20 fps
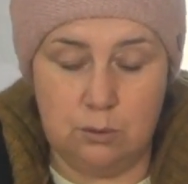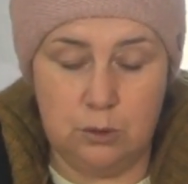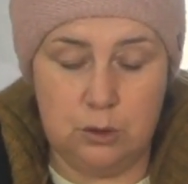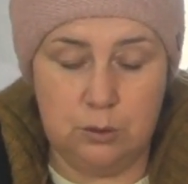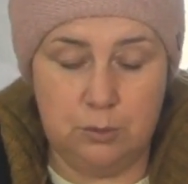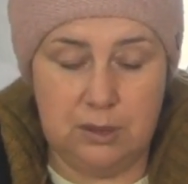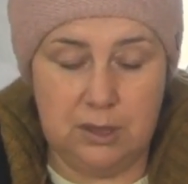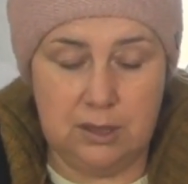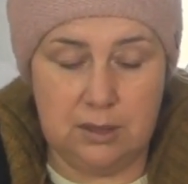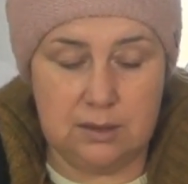В
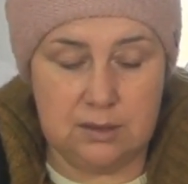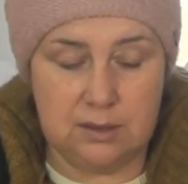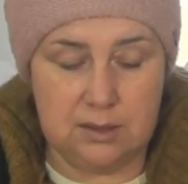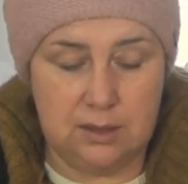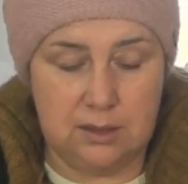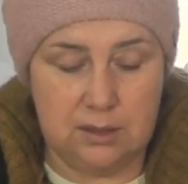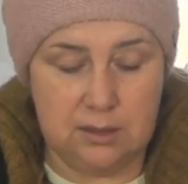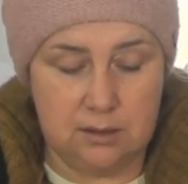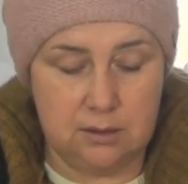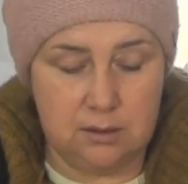общем, я
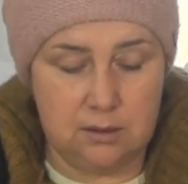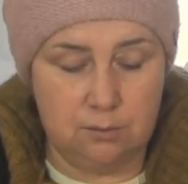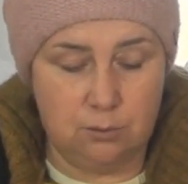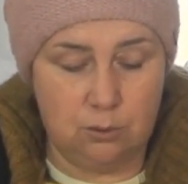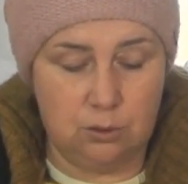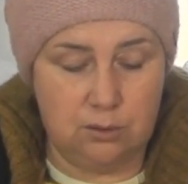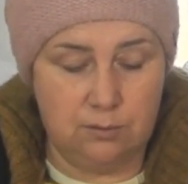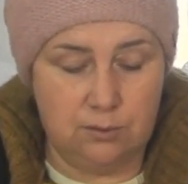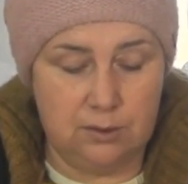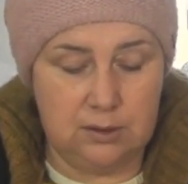залезла
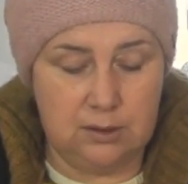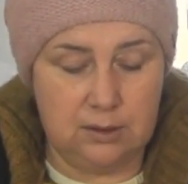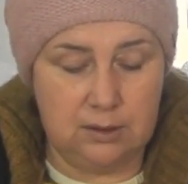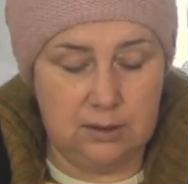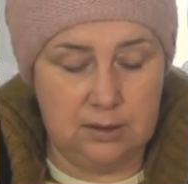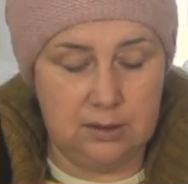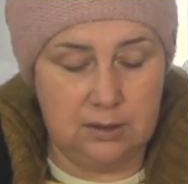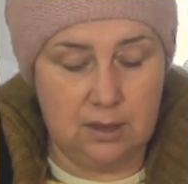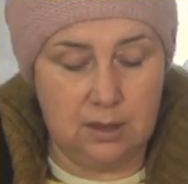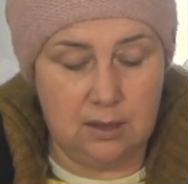сегодня в
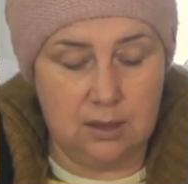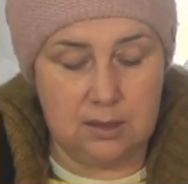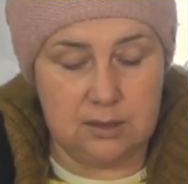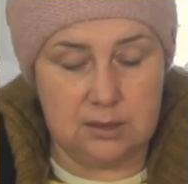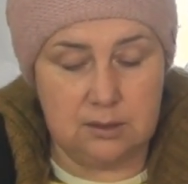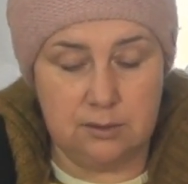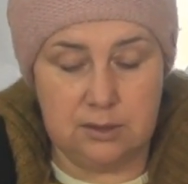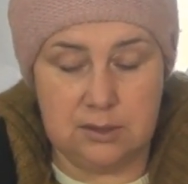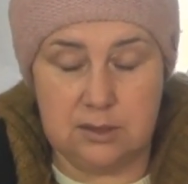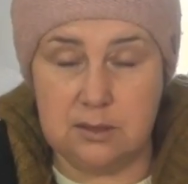интернет, и
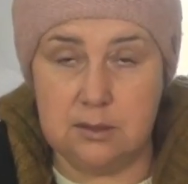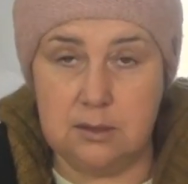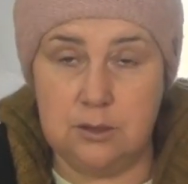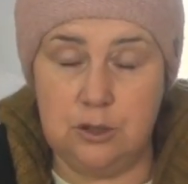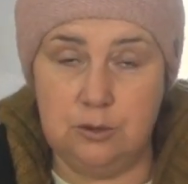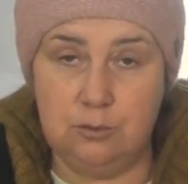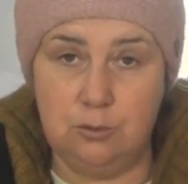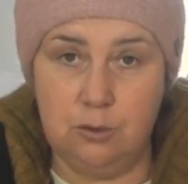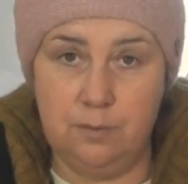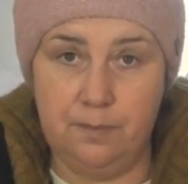оказывается, из-за
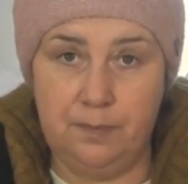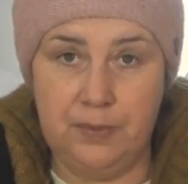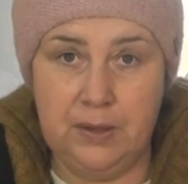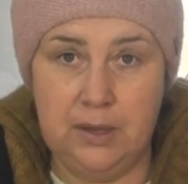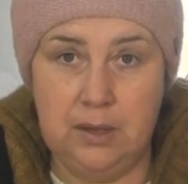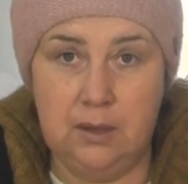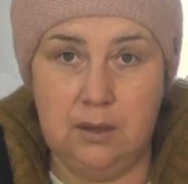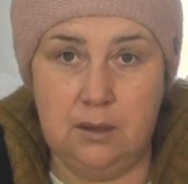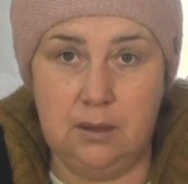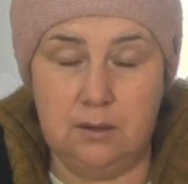чего
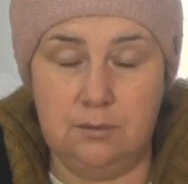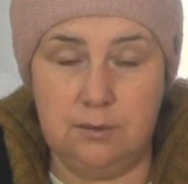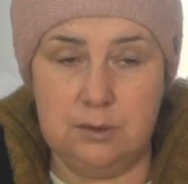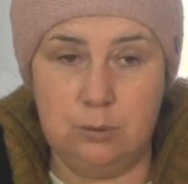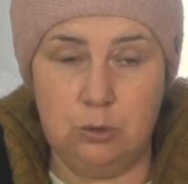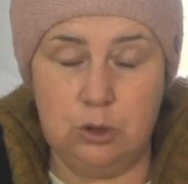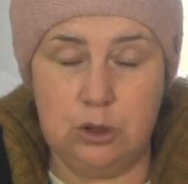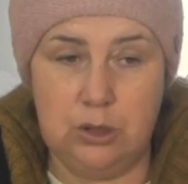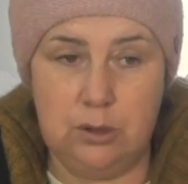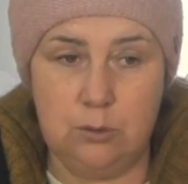э,
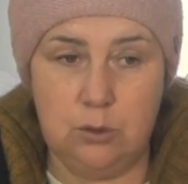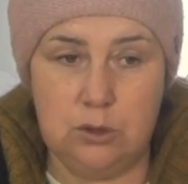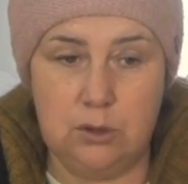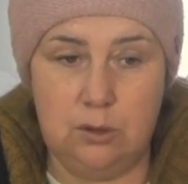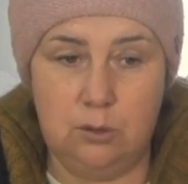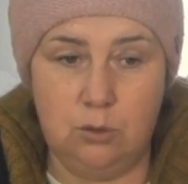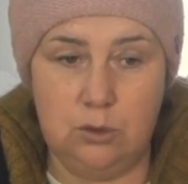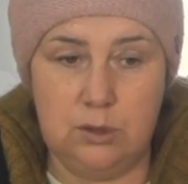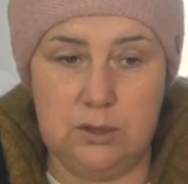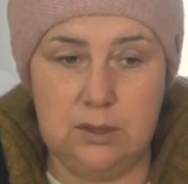возмущаются
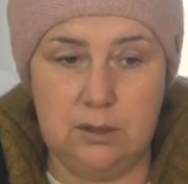люди.